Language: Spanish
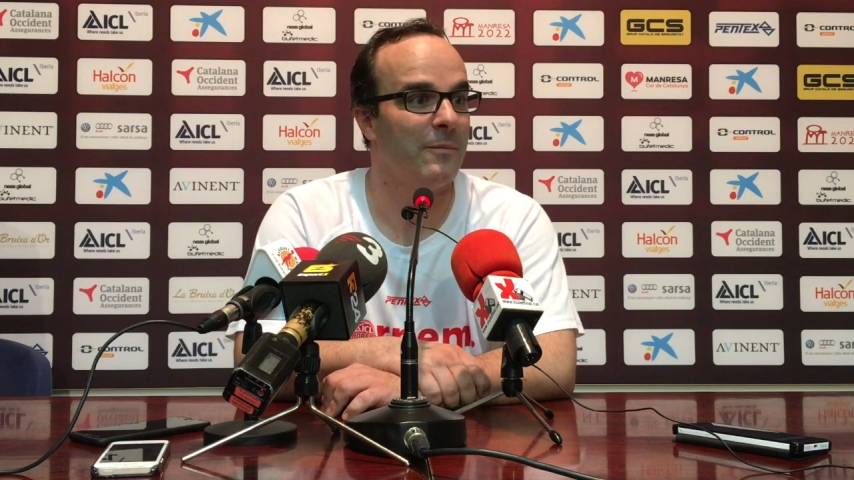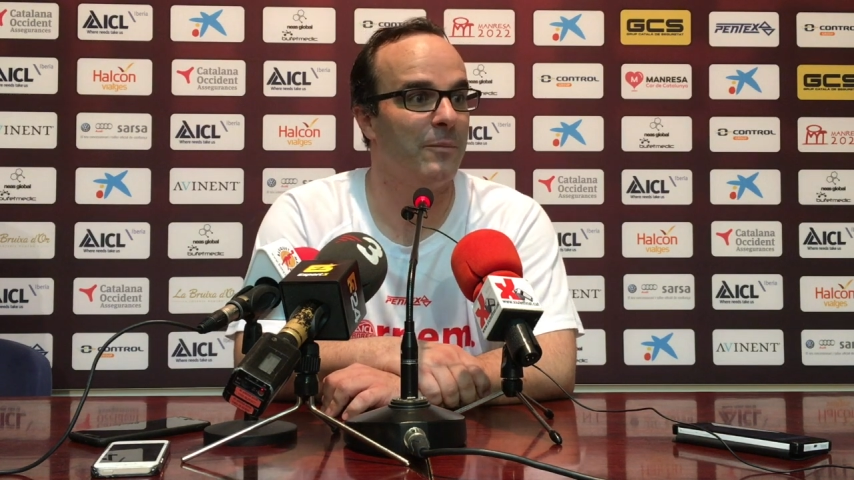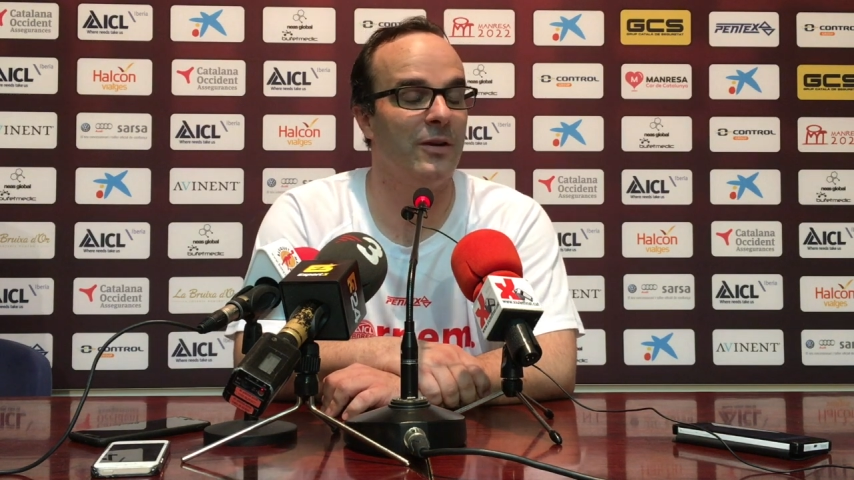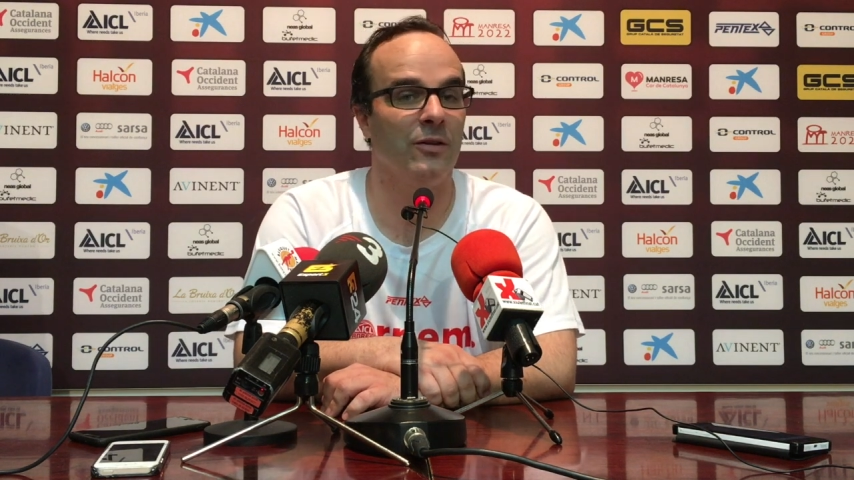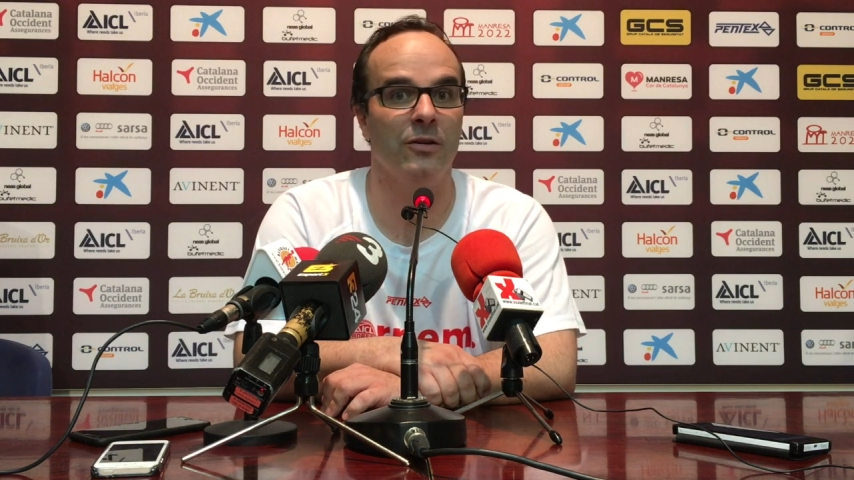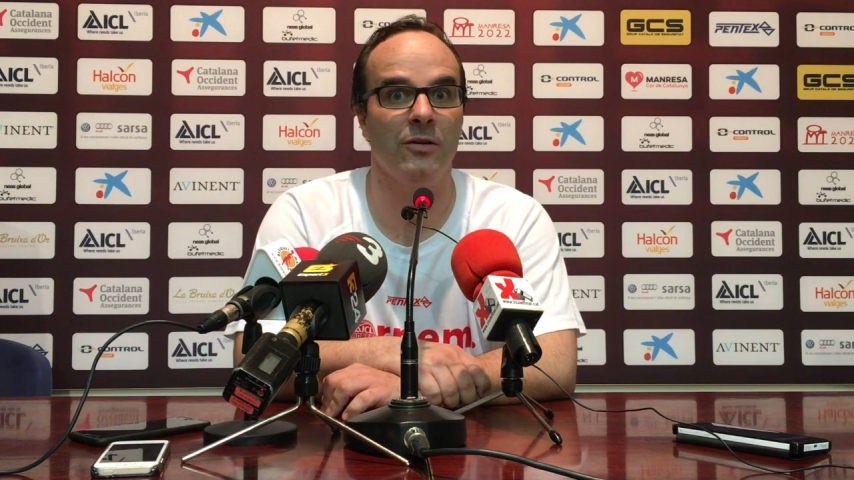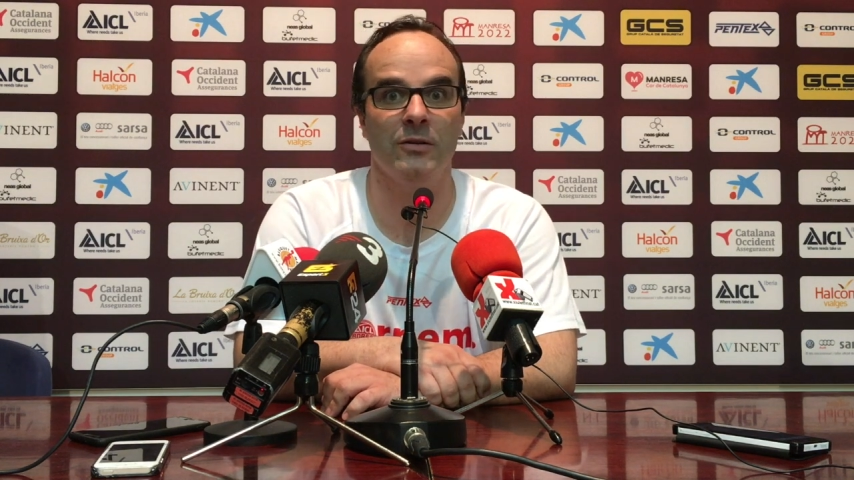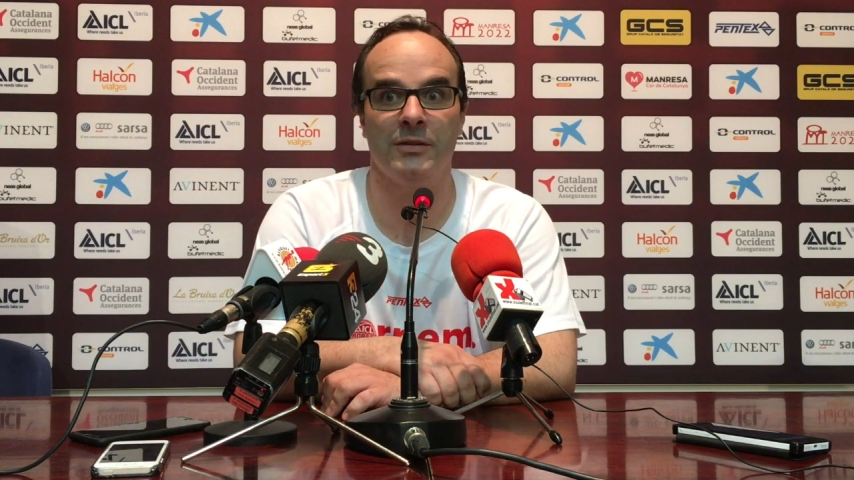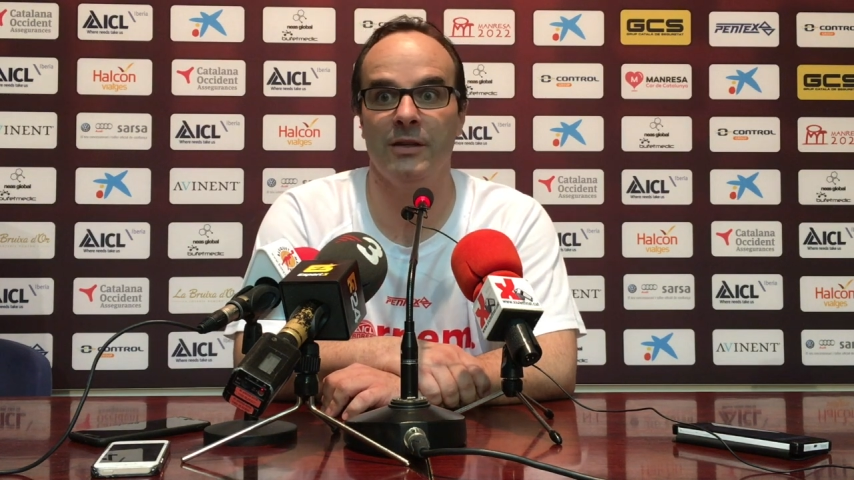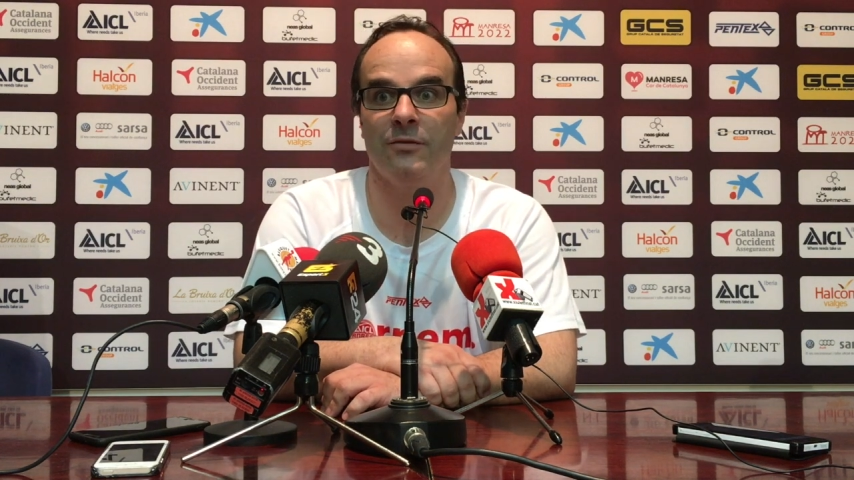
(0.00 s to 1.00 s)
pero
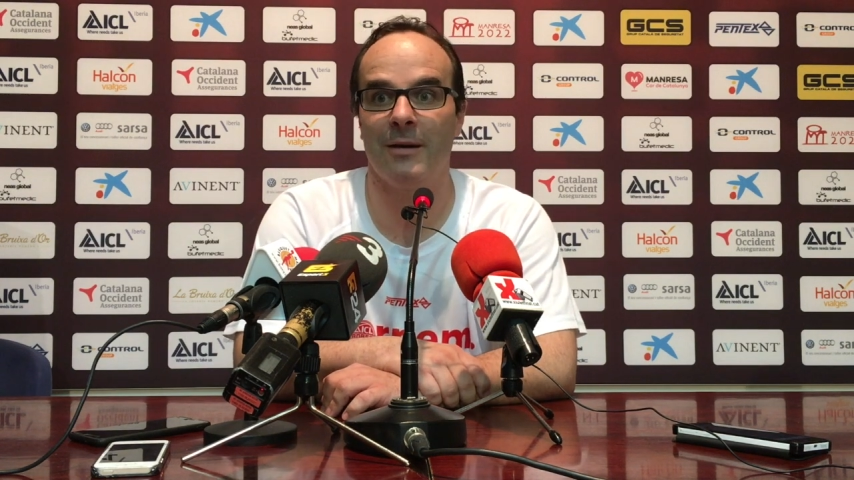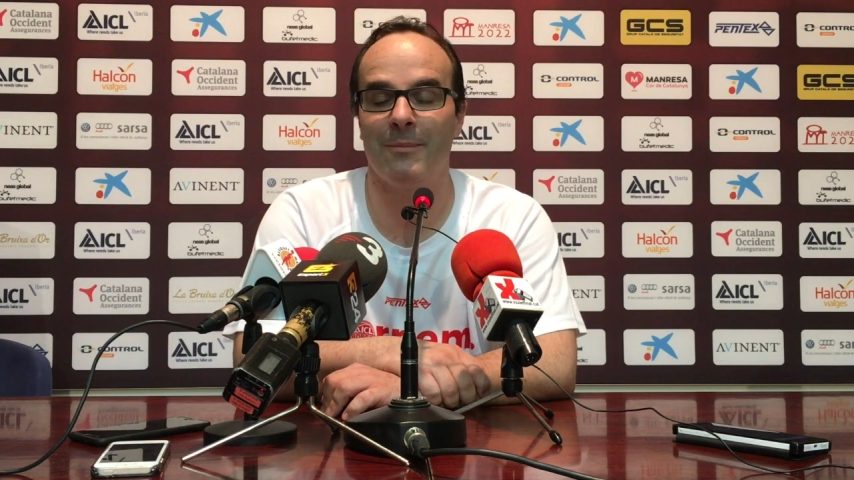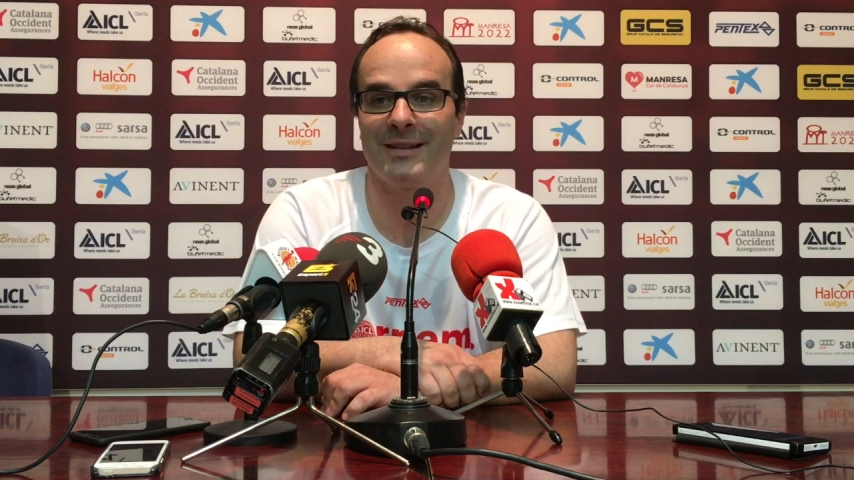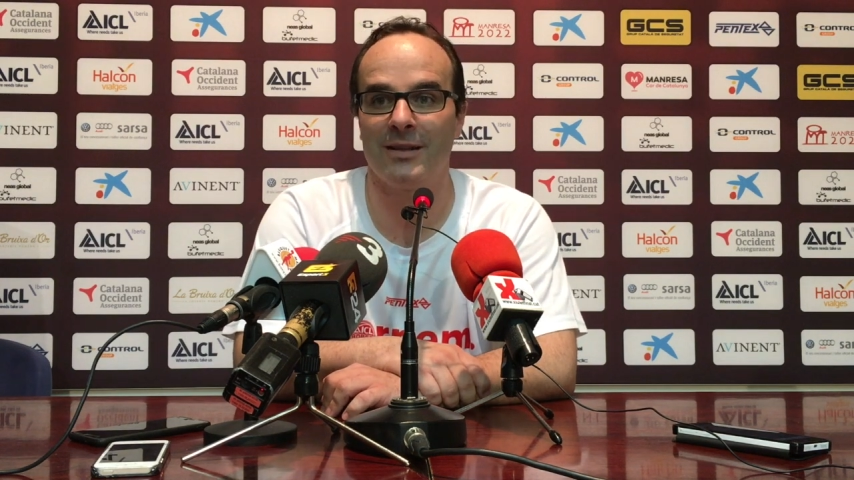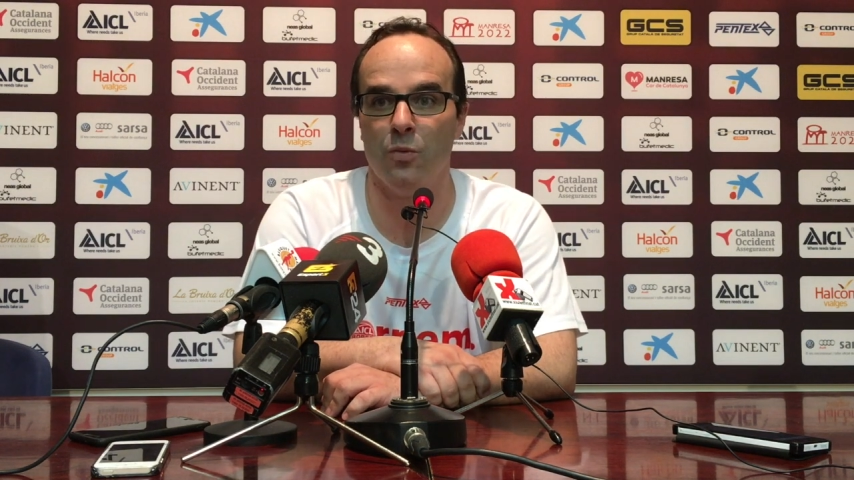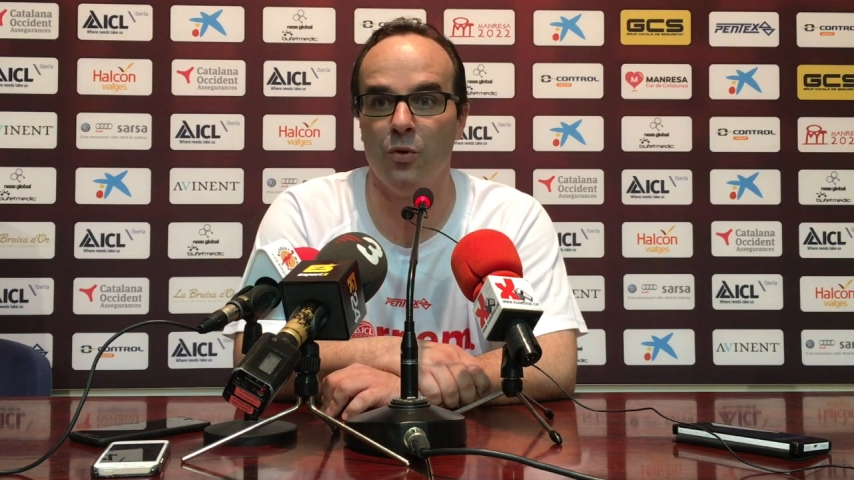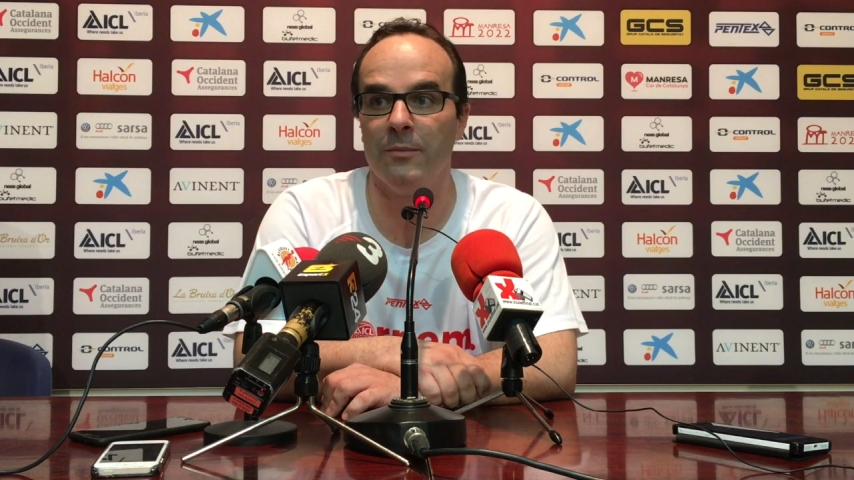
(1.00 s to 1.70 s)
tiene una parte muy